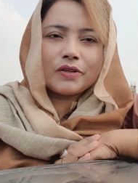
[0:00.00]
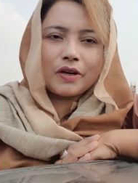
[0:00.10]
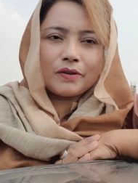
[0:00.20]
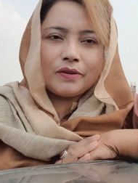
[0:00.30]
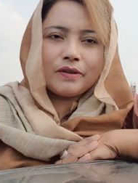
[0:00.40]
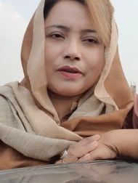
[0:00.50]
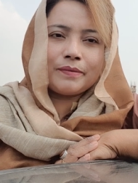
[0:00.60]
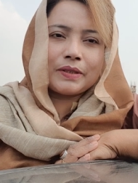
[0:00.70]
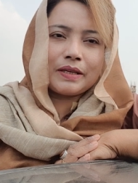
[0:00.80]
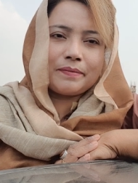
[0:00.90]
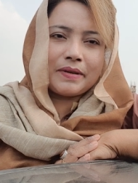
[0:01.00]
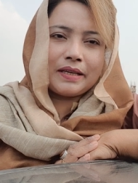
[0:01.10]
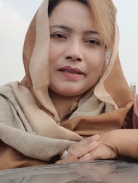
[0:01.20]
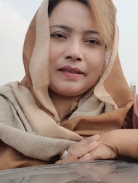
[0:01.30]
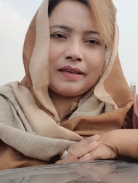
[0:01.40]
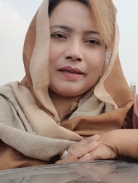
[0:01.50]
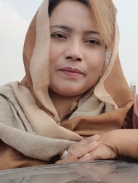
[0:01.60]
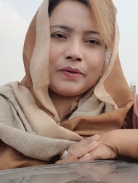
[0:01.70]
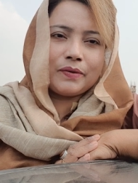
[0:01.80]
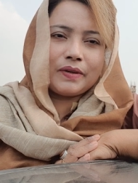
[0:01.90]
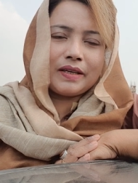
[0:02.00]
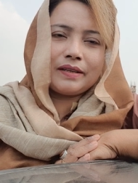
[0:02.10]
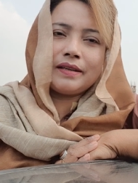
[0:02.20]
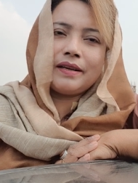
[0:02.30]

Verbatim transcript: সকল ক্ষমতার মালিক আল্লাহ মোহান